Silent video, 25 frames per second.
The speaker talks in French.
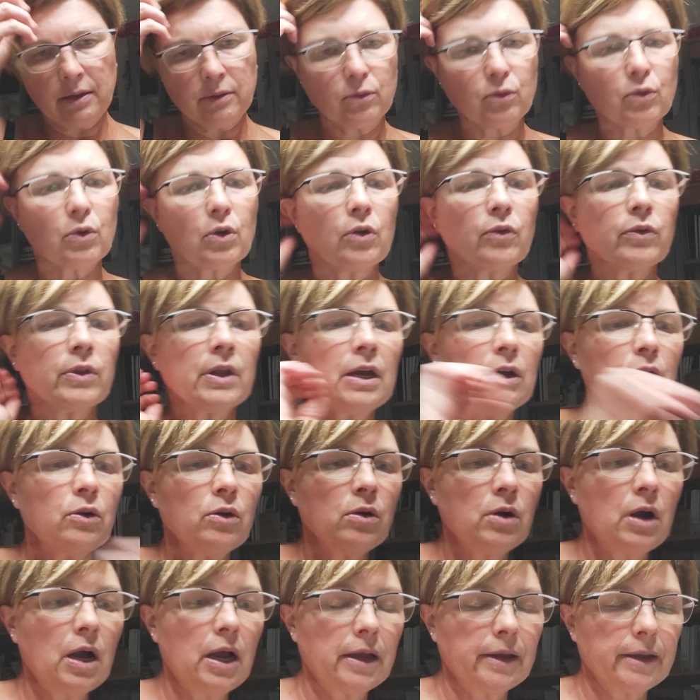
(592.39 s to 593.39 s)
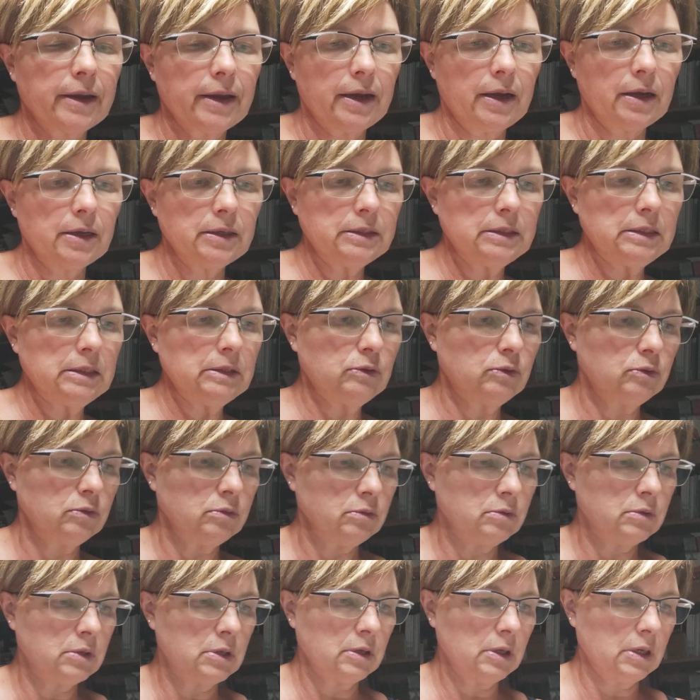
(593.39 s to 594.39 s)
Donc en allant à
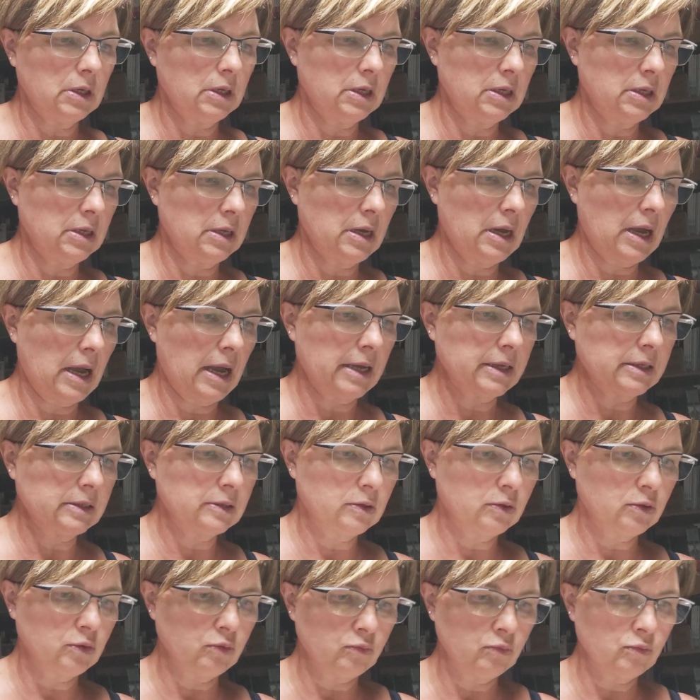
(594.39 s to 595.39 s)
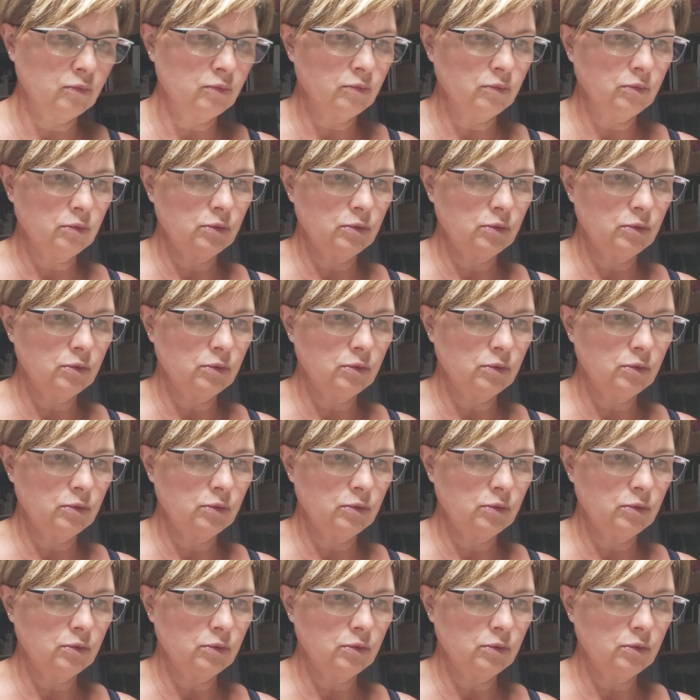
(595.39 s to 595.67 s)
Créatitude et Action,